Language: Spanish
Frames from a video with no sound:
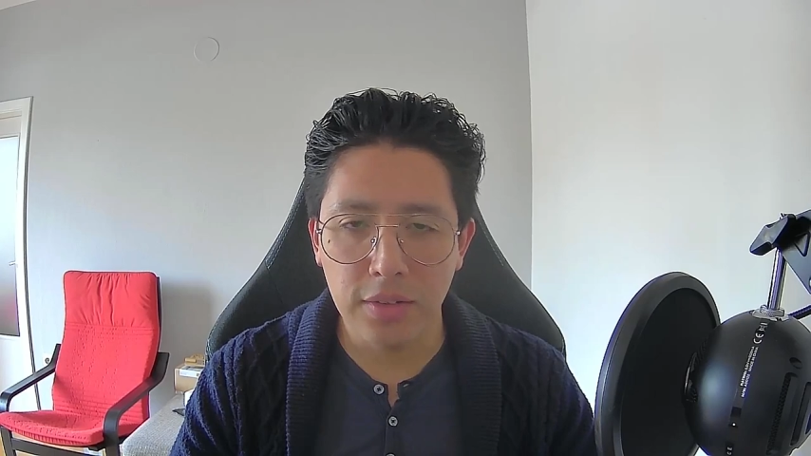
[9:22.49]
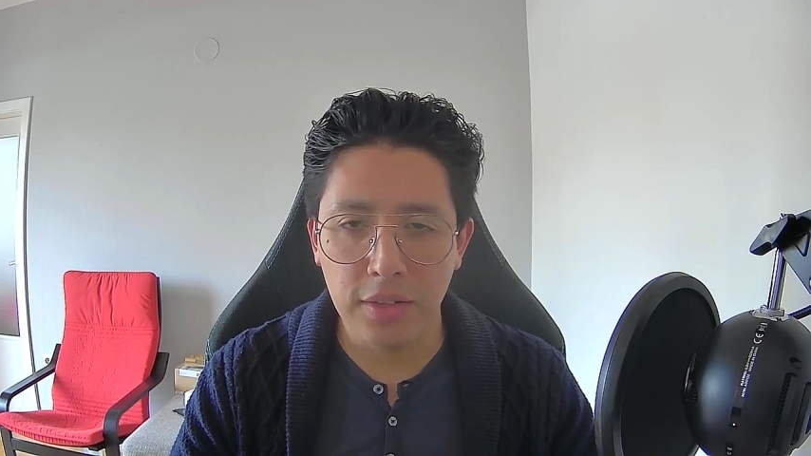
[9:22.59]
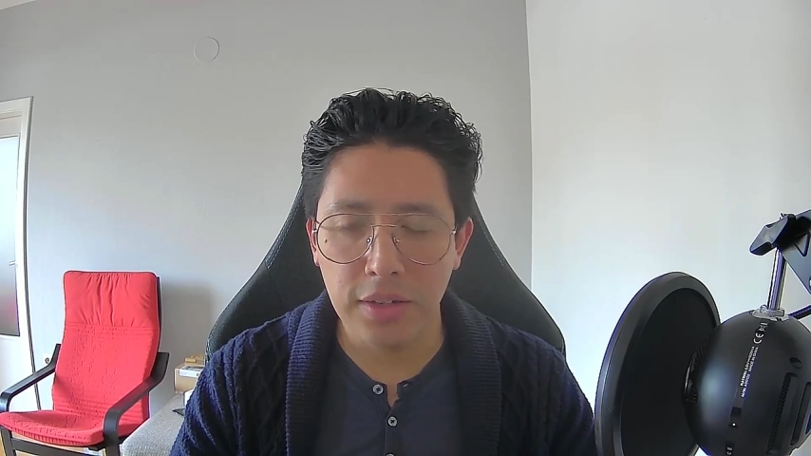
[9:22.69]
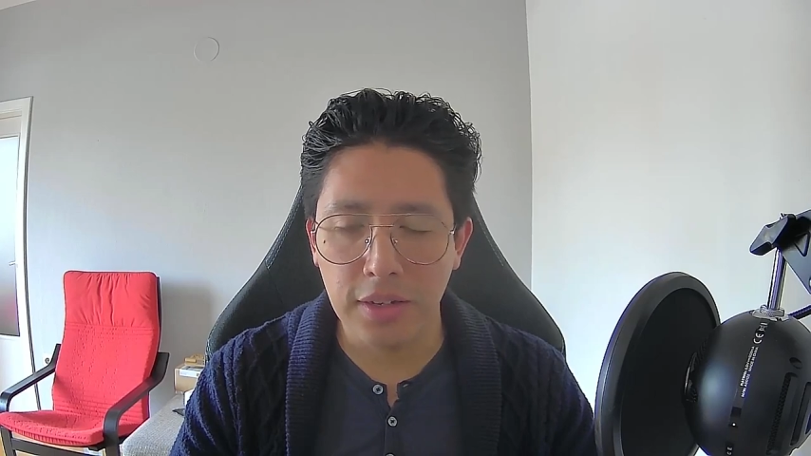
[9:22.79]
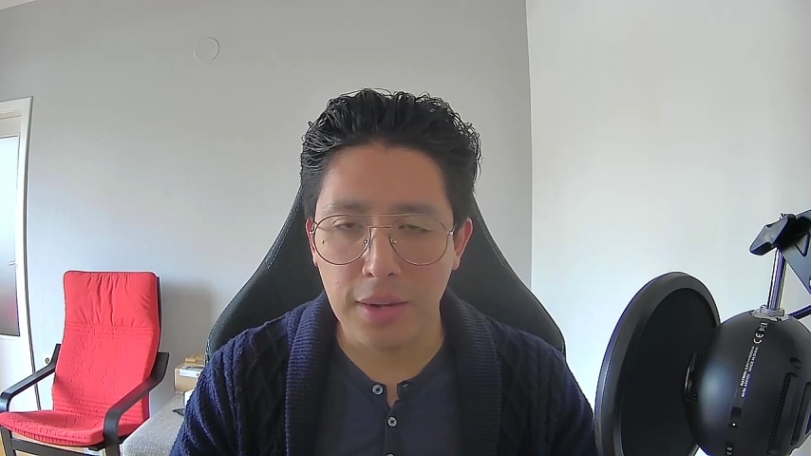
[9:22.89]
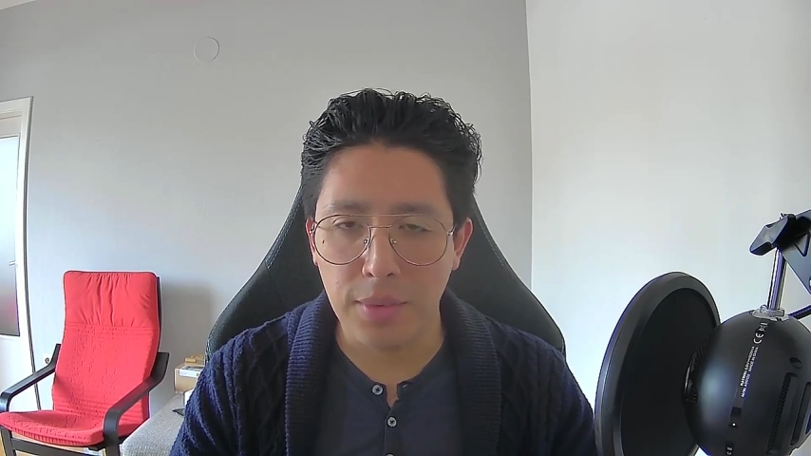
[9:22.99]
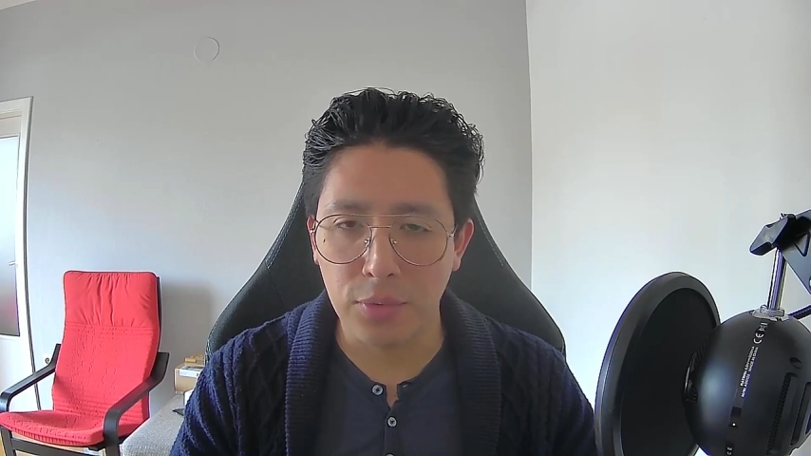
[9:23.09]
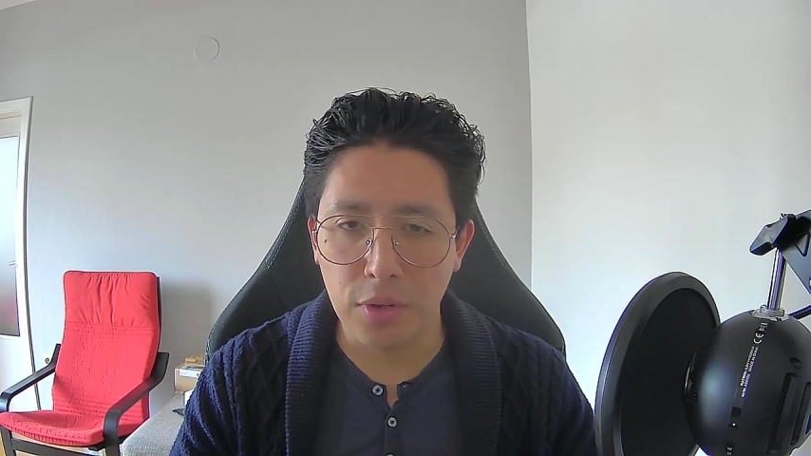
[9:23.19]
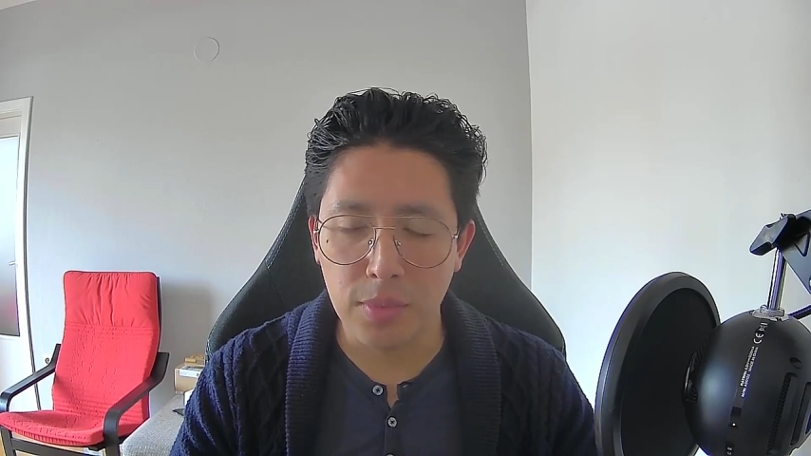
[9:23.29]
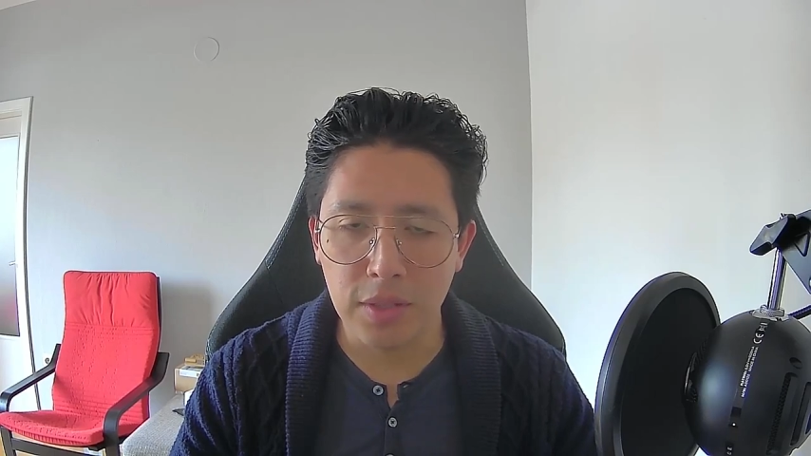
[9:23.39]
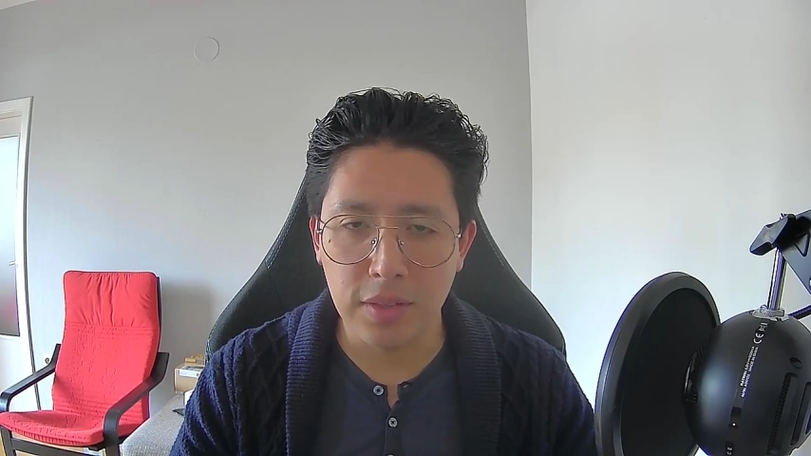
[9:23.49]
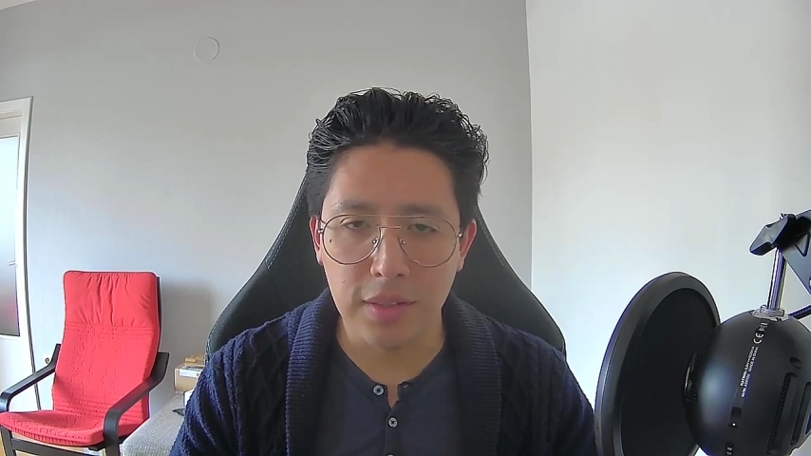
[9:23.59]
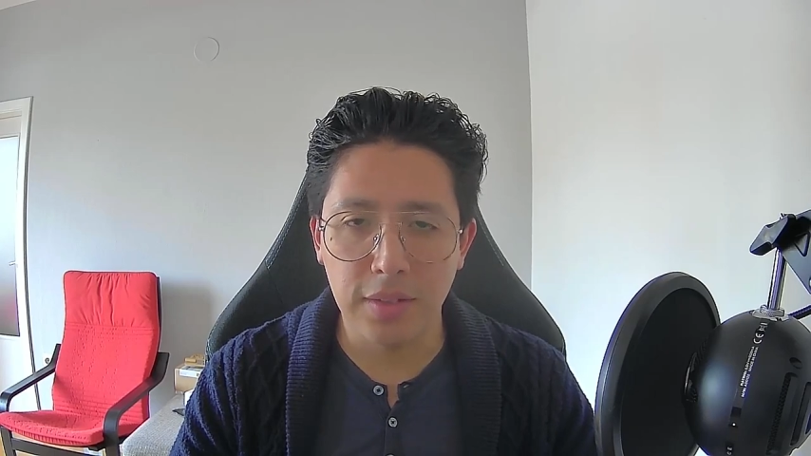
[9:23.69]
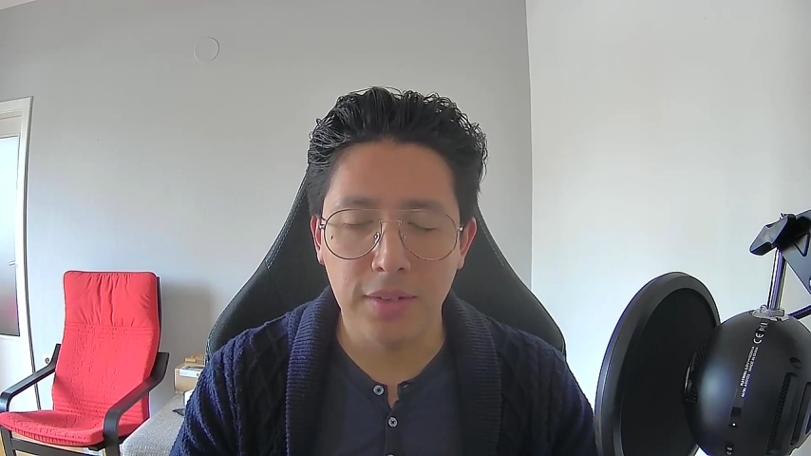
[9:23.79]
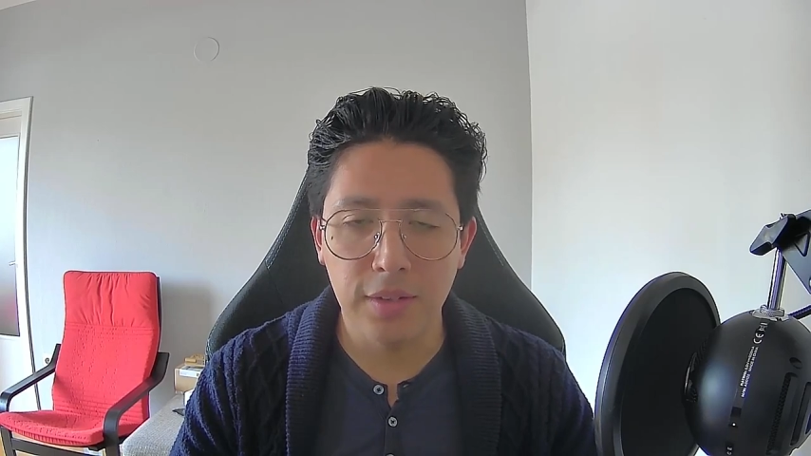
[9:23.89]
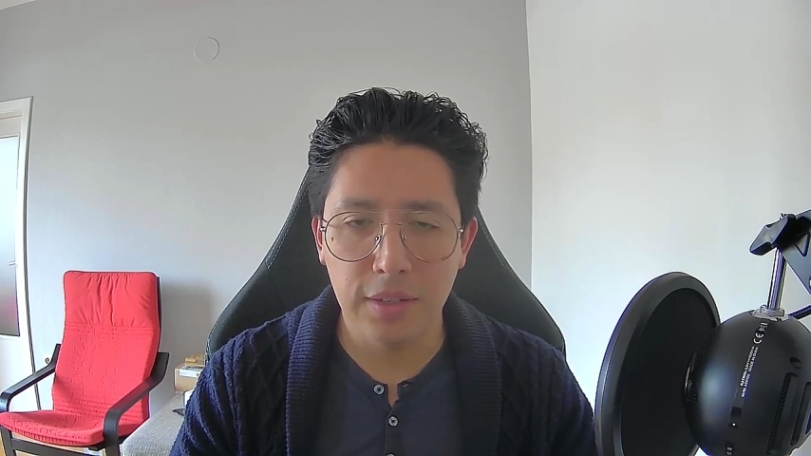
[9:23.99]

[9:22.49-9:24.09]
Telegram actualmente